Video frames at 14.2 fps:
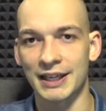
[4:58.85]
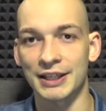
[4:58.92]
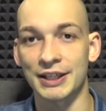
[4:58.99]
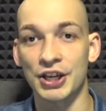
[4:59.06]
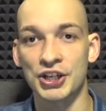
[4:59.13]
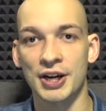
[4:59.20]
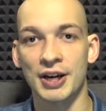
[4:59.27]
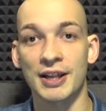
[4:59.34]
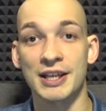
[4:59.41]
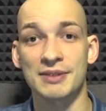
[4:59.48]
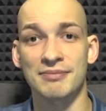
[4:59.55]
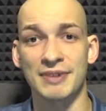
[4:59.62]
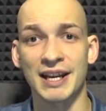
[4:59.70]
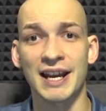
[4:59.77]
и наш
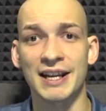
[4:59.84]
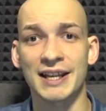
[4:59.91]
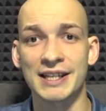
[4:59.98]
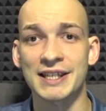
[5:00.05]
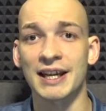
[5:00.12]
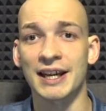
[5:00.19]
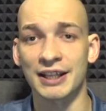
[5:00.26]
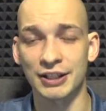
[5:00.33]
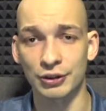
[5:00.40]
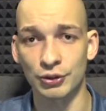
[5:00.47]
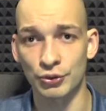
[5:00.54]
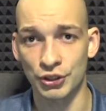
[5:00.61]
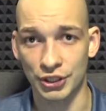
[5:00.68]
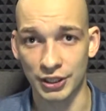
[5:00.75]
организм реально знает
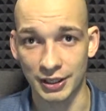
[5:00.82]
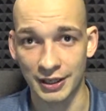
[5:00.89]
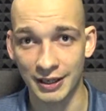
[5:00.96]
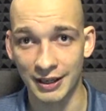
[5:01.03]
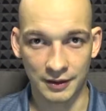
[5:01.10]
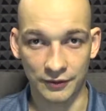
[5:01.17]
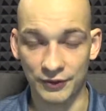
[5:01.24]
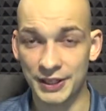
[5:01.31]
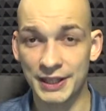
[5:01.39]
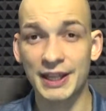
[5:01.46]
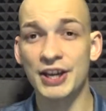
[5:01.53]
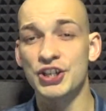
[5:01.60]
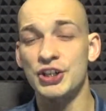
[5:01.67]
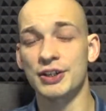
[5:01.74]
лучше – ведь
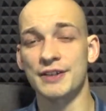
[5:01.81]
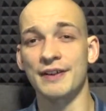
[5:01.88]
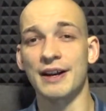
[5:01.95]
наши с